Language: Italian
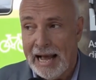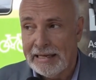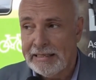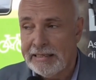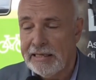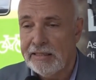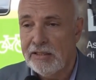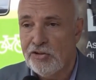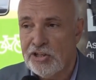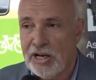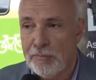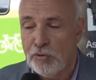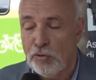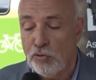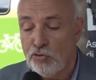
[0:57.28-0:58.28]
anche,
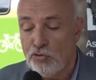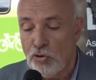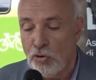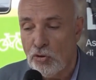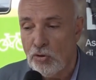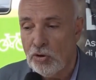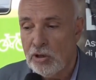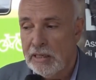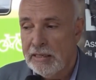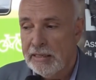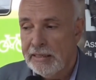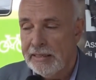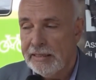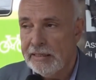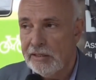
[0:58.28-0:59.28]
diciamo, non solo
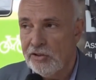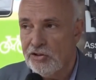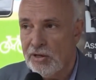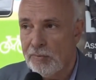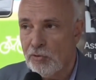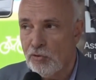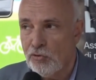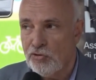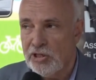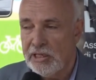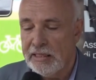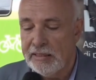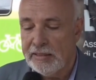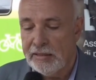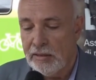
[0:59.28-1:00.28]
eh, diciamo
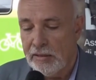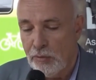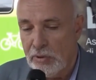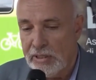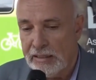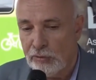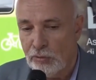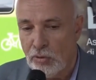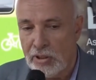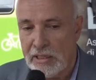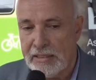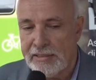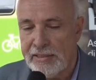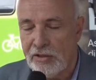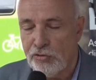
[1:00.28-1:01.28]
così, i, i,
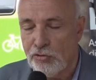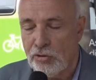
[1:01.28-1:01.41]
guidatori in